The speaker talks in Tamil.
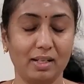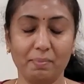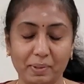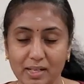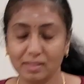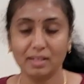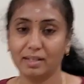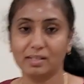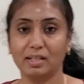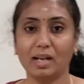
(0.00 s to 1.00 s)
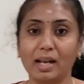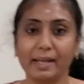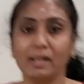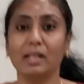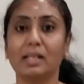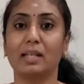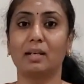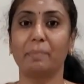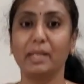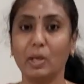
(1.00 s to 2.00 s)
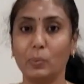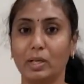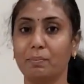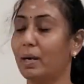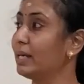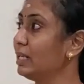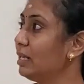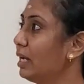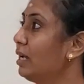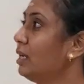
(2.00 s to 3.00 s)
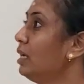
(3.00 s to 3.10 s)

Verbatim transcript: சில பர்சனல் ரீசன்னால எங்களுக்கு அதில் பெரிய உடன்பாடு இல்லை